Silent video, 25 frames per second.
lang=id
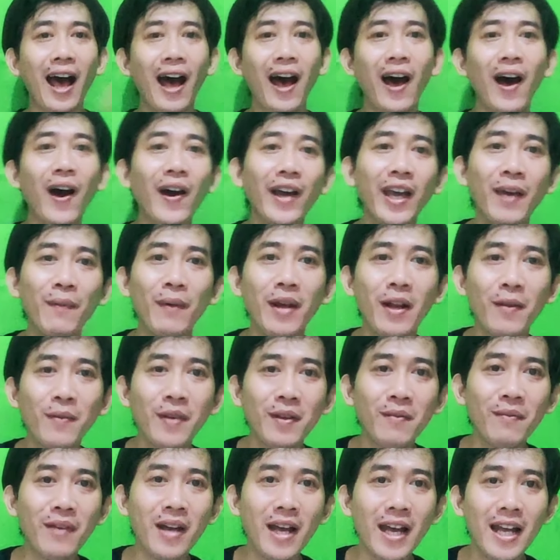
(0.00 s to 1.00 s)
Oke para
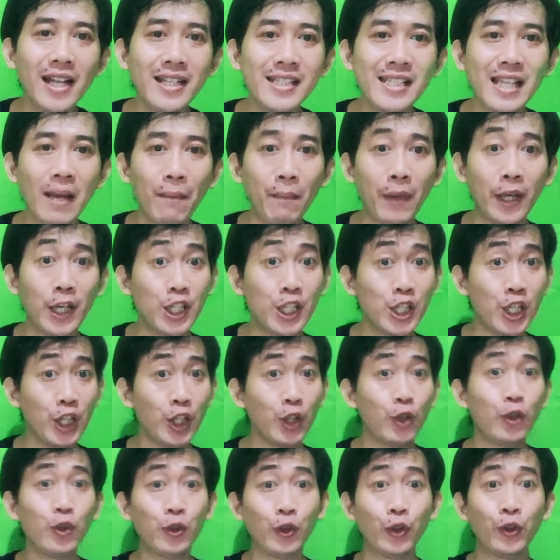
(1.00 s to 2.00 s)
Birman, sampai di
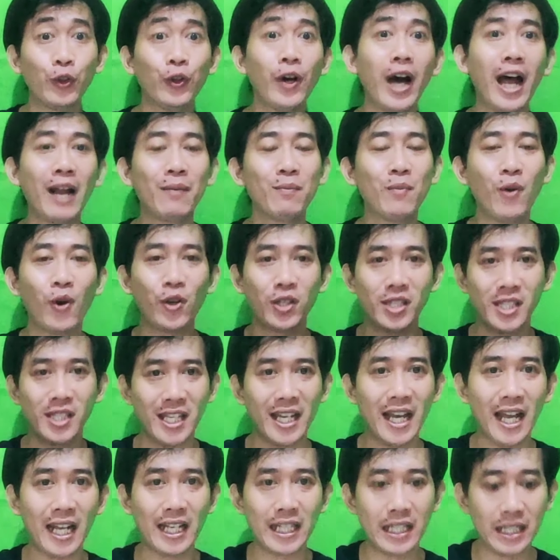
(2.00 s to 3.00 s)
sini dulu unboxing
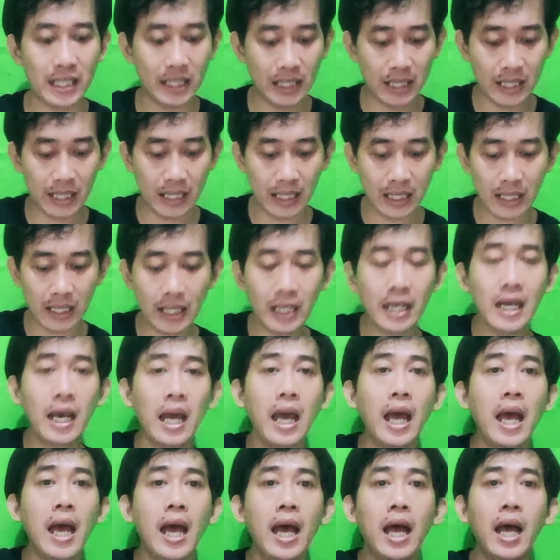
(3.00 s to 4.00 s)
kali ini.
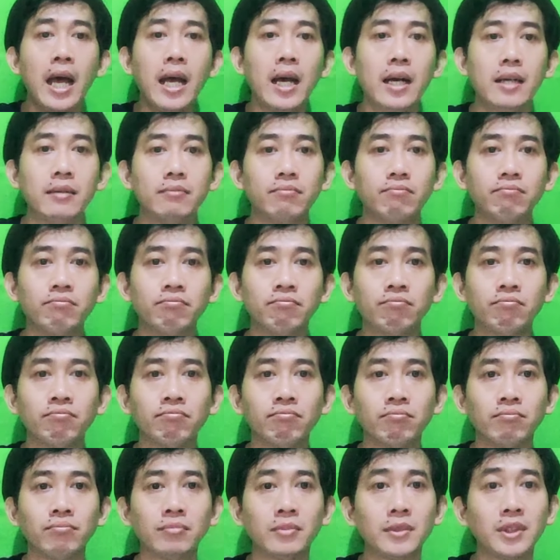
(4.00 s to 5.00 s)

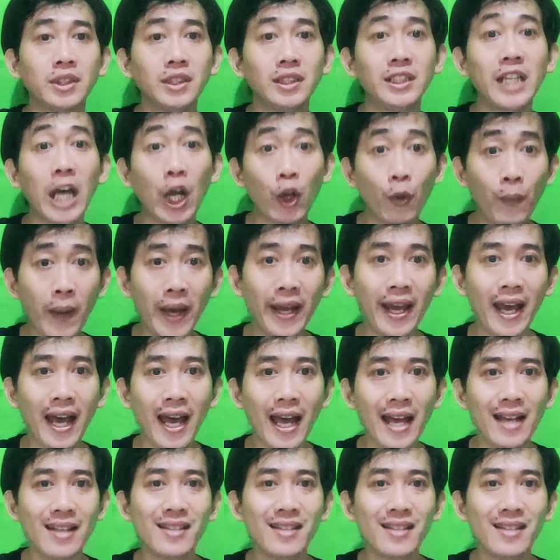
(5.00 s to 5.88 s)
Hmm, jangan lupa ya,